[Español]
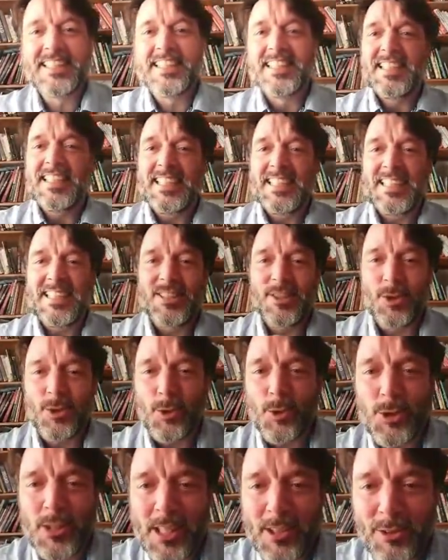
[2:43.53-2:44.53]
Eh, si os
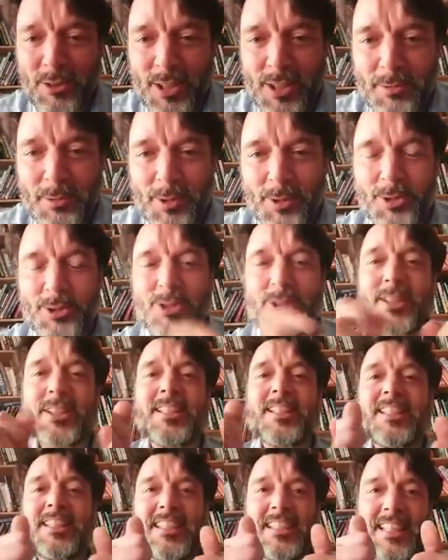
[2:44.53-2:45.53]
gustan los libros,
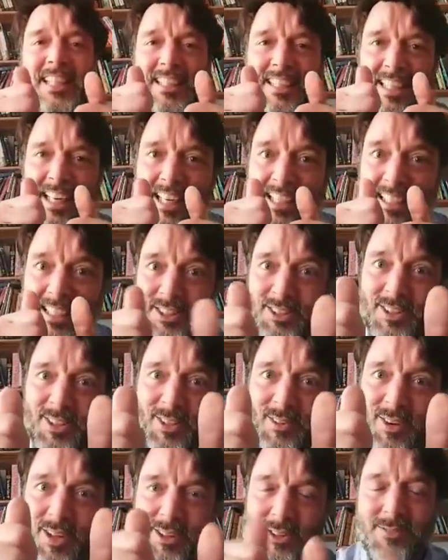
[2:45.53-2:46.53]
estáis en el sitio
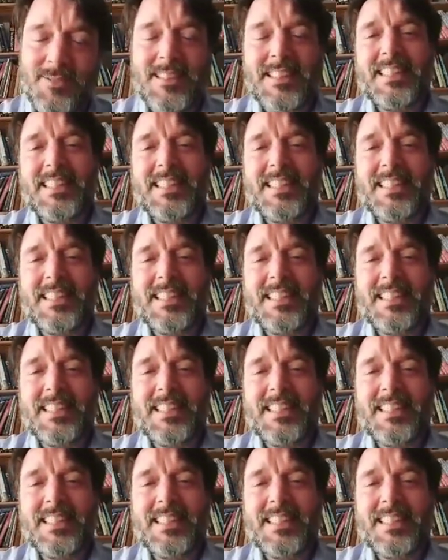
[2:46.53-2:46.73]
adecuado.